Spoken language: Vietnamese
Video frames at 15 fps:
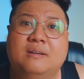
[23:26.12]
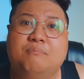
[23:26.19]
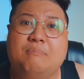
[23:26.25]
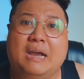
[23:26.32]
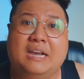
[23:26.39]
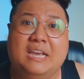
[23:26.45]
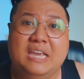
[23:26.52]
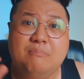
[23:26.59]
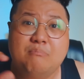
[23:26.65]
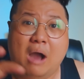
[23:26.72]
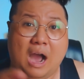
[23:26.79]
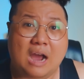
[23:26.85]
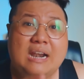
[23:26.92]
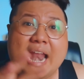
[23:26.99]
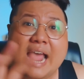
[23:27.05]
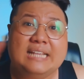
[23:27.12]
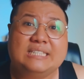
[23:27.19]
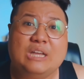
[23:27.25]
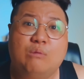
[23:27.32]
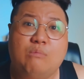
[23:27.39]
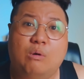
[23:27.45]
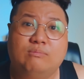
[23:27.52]
mà khi mở ra
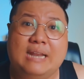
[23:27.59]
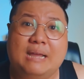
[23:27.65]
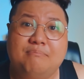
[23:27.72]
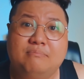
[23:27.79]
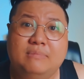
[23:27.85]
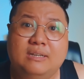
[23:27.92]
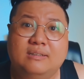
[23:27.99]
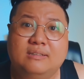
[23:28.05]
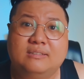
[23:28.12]
sau một năm